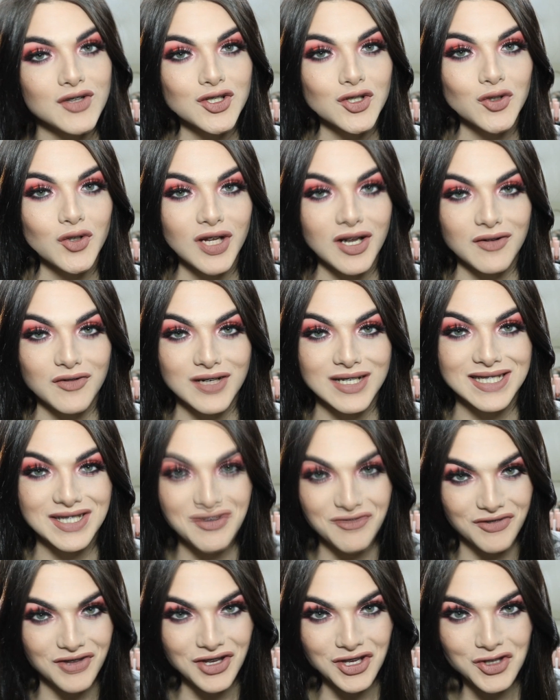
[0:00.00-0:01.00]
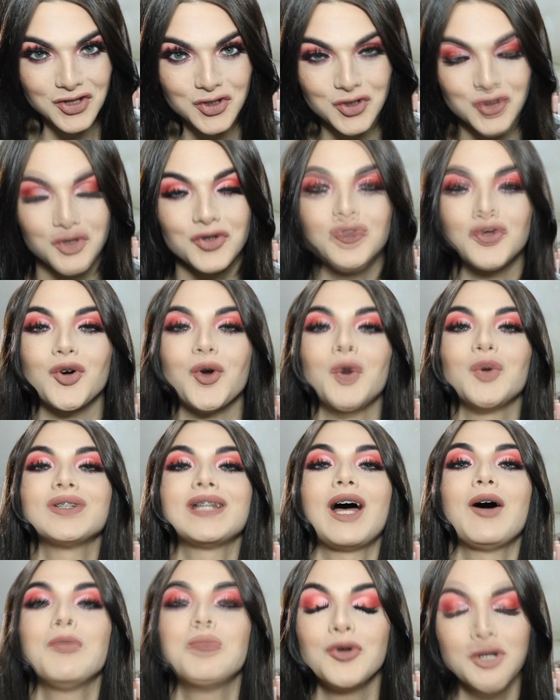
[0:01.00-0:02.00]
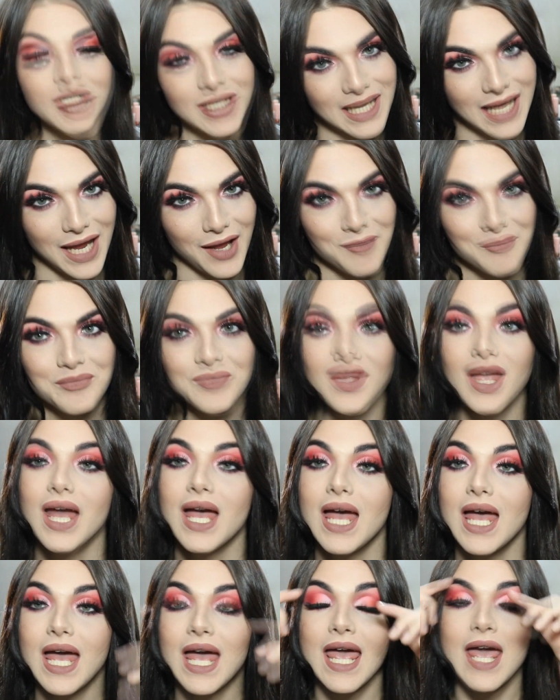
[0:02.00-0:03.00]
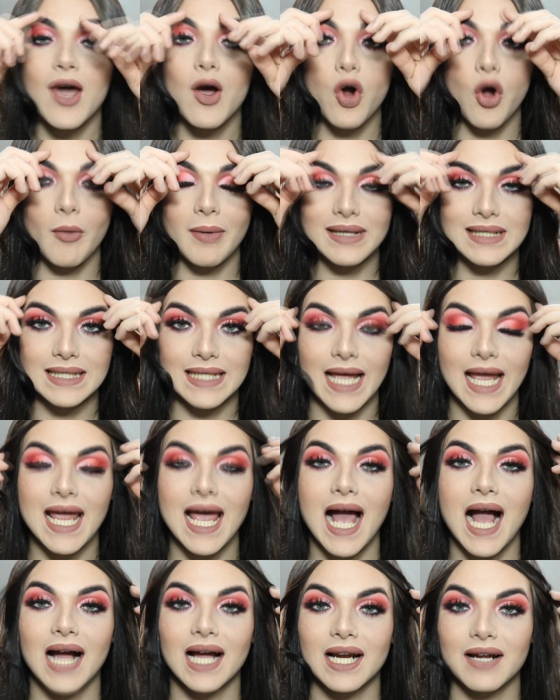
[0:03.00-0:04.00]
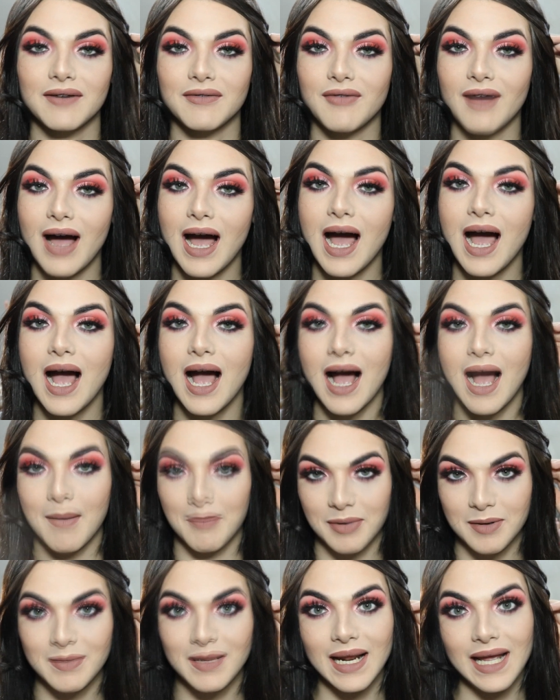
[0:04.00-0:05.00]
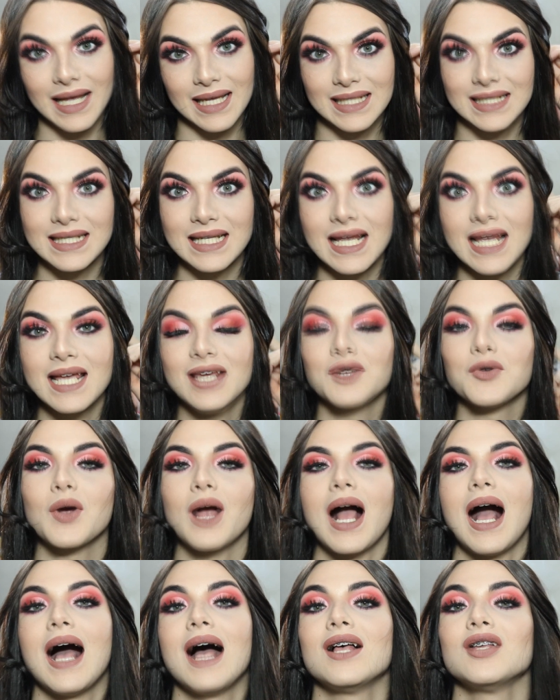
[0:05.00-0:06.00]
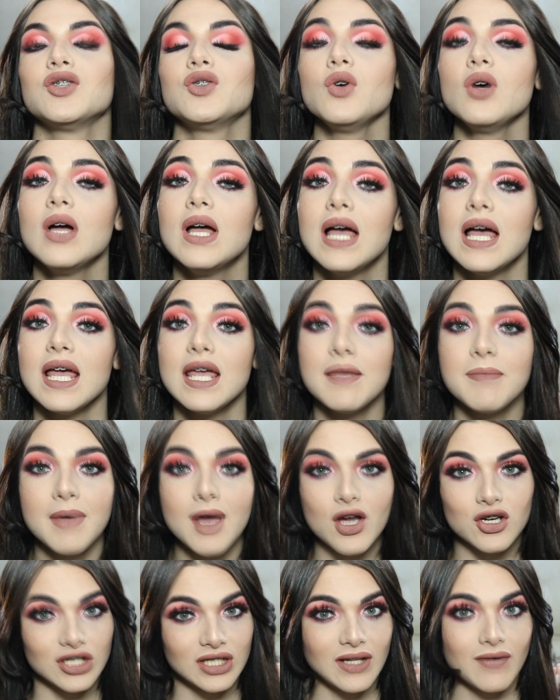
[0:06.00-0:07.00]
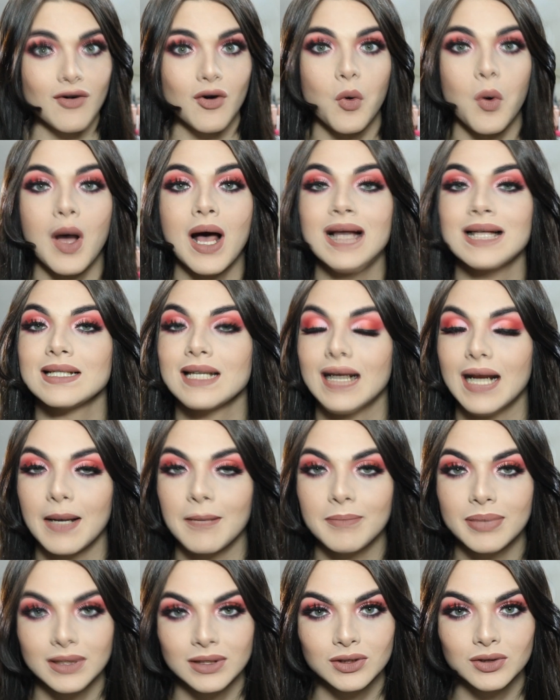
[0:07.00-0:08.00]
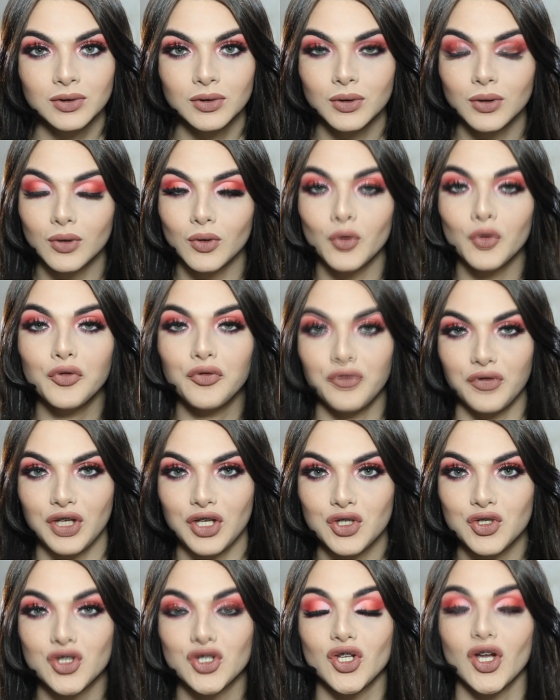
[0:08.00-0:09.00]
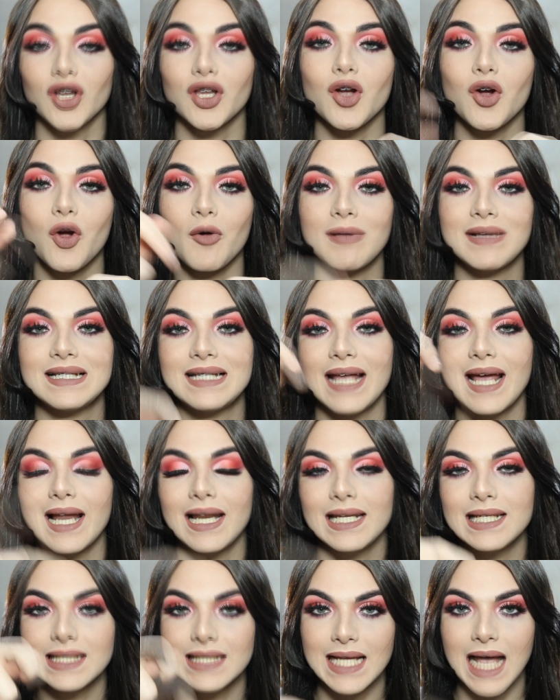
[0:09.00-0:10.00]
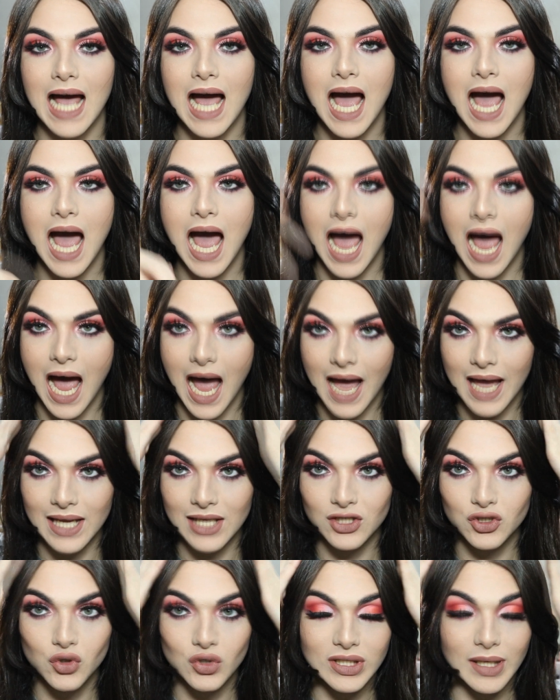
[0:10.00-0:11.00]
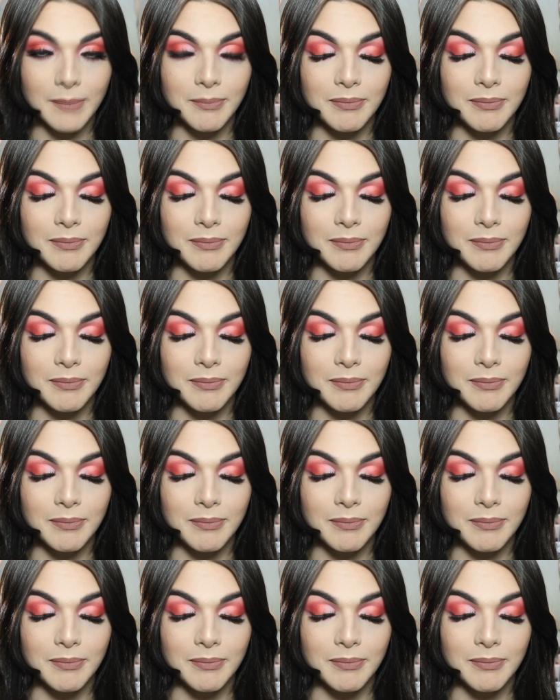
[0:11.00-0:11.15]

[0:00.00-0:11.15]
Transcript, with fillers: vez que eu tô gravando esse vídeo, vou contar o porquê. Eu comecei a gravar a primeira resenha, no caso, e, meu, já tava quase acabando o vídeo. Só que eu comecei a alisar a raiz dos